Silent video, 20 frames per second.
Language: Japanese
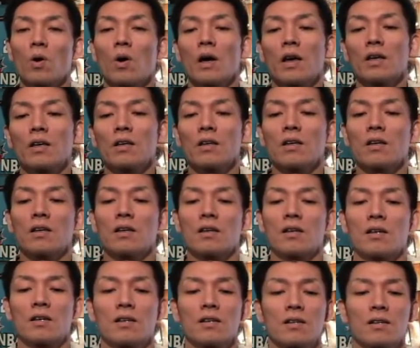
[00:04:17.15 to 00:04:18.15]
はい。
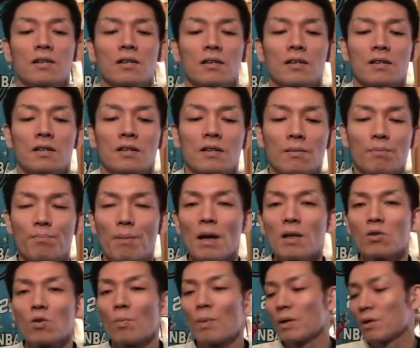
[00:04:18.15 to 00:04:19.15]

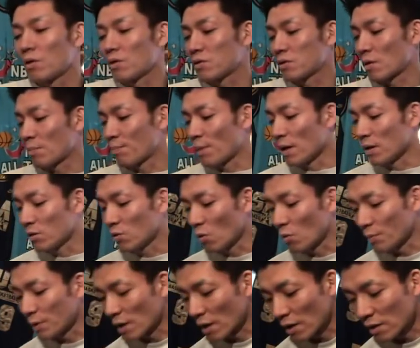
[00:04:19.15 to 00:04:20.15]
バンド、バンド言ってたら
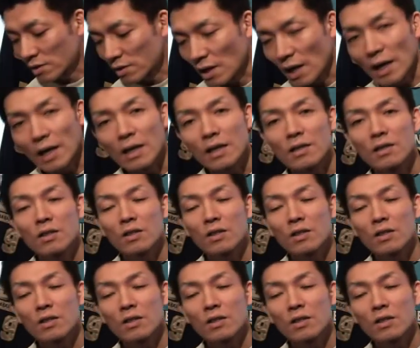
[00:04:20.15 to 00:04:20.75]
バンドみたいな。はい。